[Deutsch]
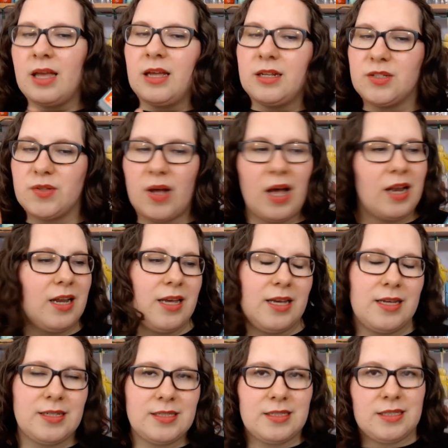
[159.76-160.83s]

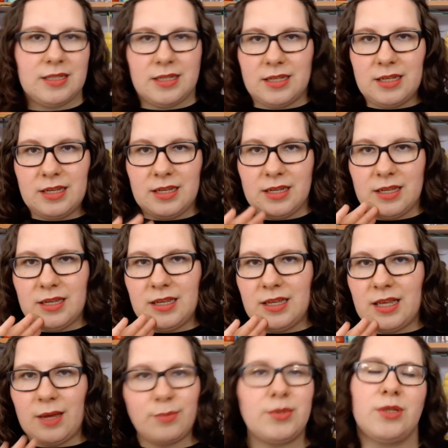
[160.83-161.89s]
Zuallererst
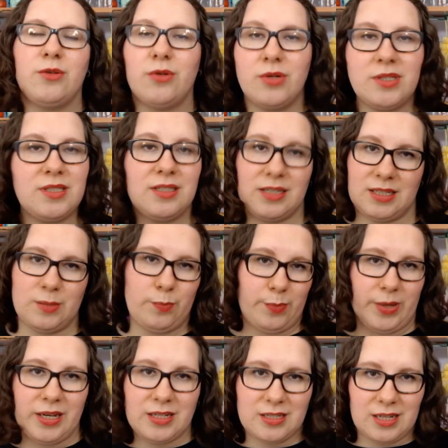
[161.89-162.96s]
ich habe den größten
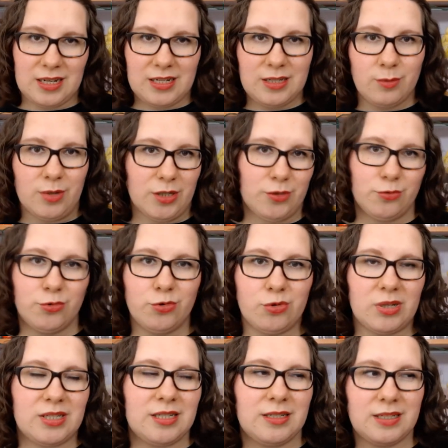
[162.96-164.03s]
Respekt an Lieber Dugo,
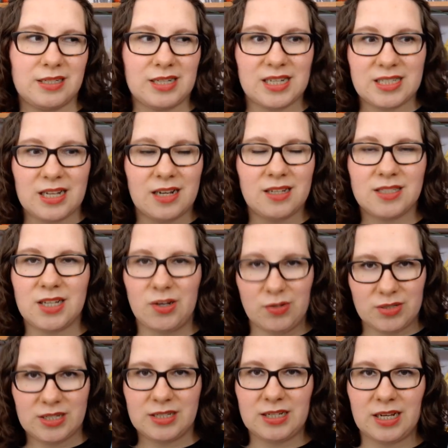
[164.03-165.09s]
dass sie sich das alles
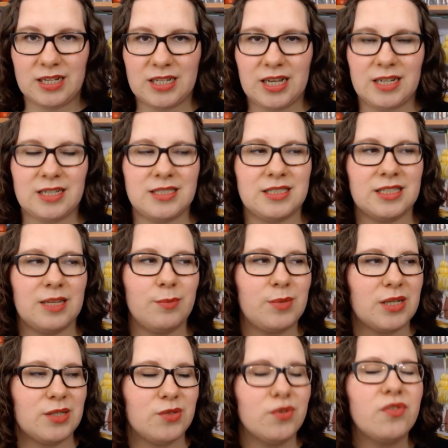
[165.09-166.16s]
ausgedacht hat. Es gibt
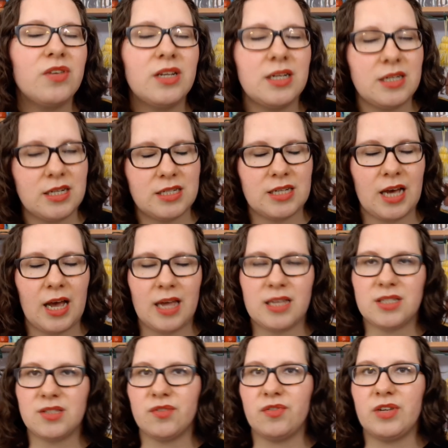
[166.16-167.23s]
da so viele
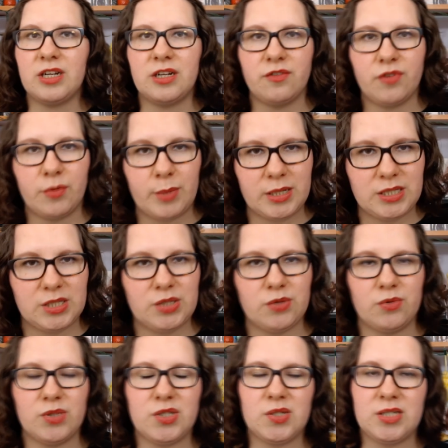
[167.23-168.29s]
Details, so viele
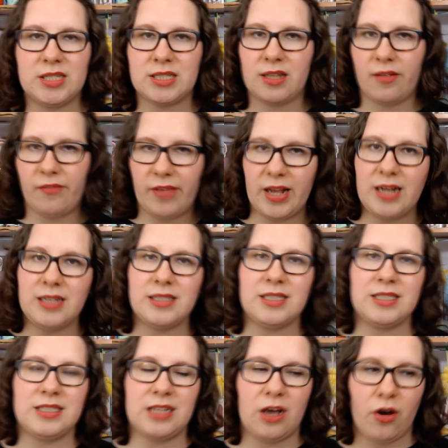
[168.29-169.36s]
Informationen zu dieser Welt,
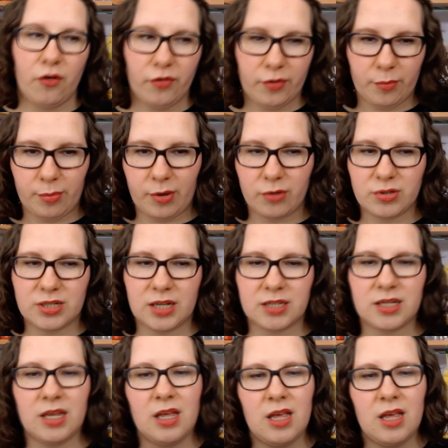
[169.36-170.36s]
die sie aufgebaut hat.